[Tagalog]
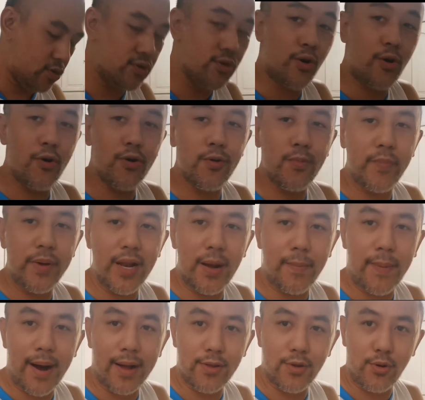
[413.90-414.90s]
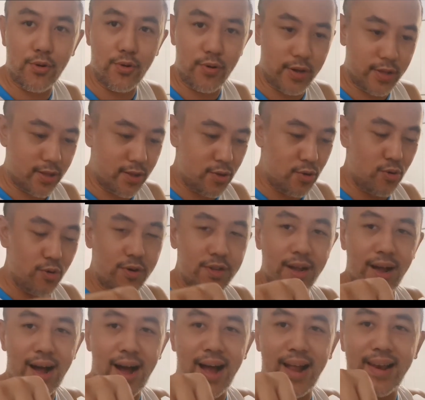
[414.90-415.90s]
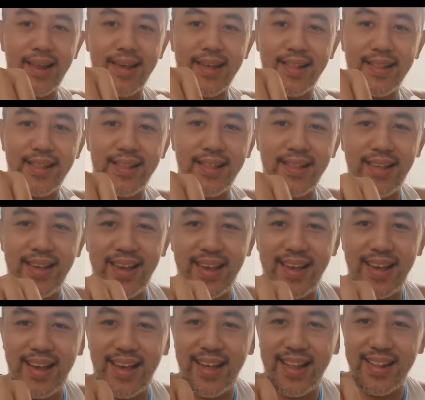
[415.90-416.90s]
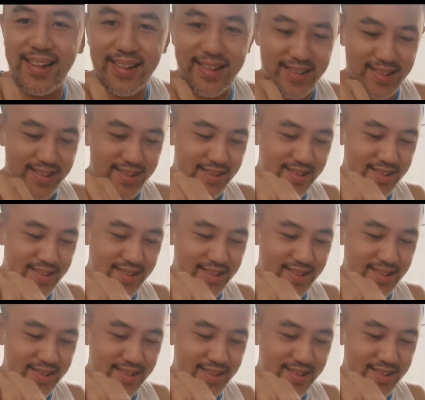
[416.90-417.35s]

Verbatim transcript: gusto ko yung pinapatong yung itlog sa kanin. Yan.